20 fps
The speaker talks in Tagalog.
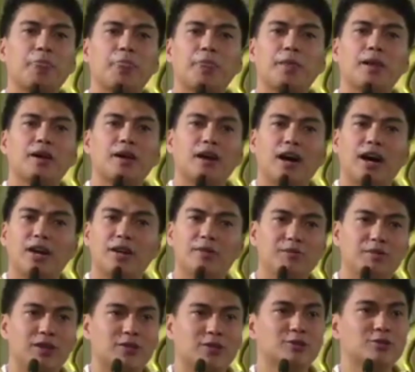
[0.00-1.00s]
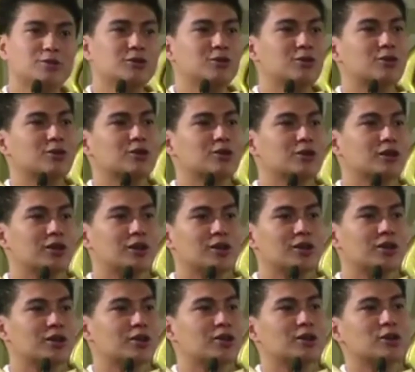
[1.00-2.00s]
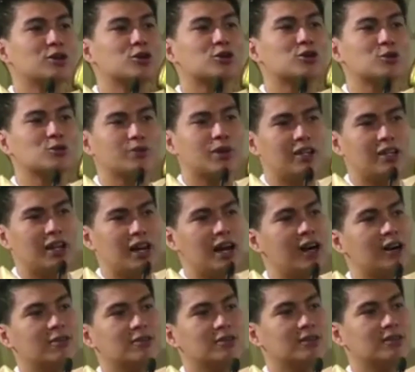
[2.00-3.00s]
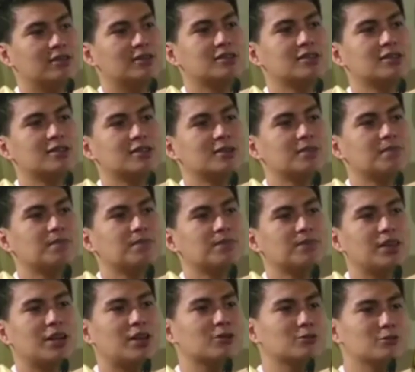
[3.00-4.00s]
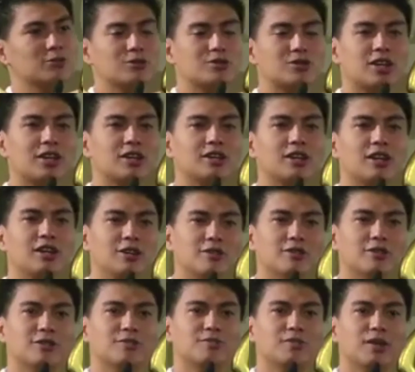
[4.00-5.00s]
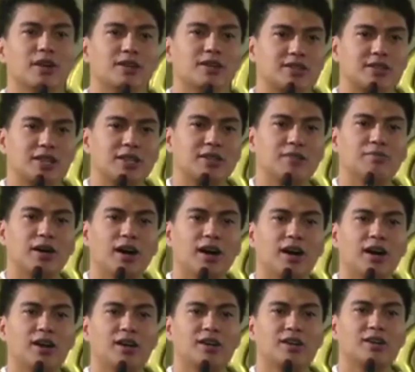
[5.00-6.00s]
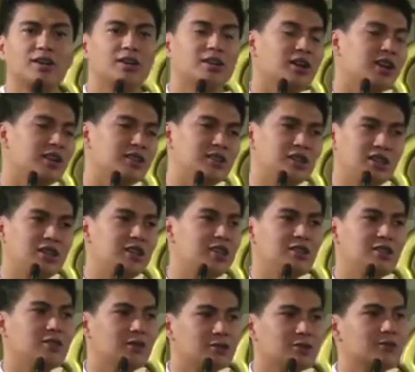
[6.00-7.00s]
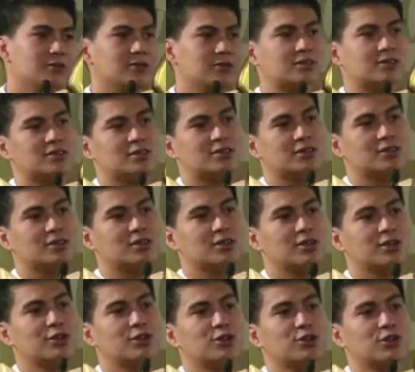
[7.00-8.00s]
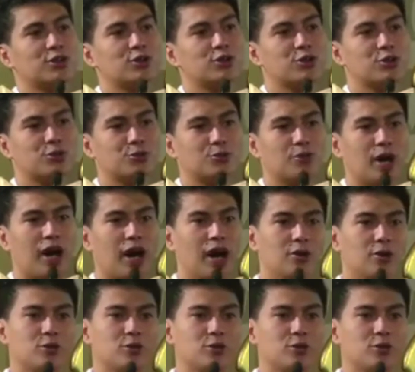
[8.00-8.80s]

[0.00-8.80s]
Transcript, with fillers: ay marunong tumanaw ng utang na loob sa iba. And he knows to, how to